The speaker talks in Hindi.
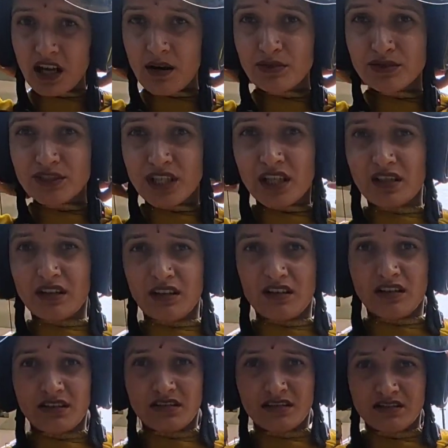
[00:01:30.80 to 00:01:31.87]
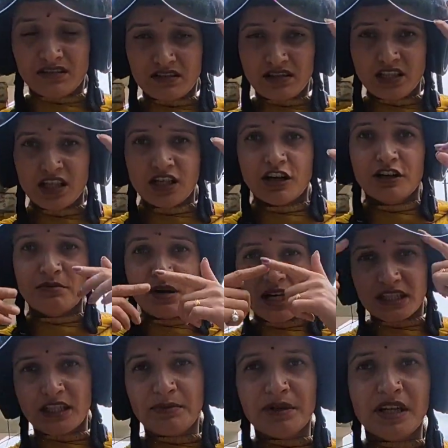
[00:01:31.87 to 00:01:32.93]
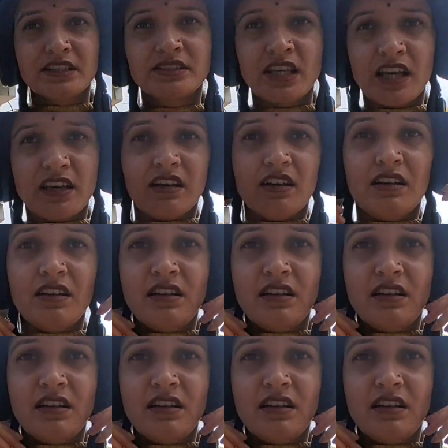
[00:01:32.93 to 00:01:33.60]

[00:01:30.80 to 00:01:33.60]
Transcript: खराब हो जाएगा और माथे में लग जाएगा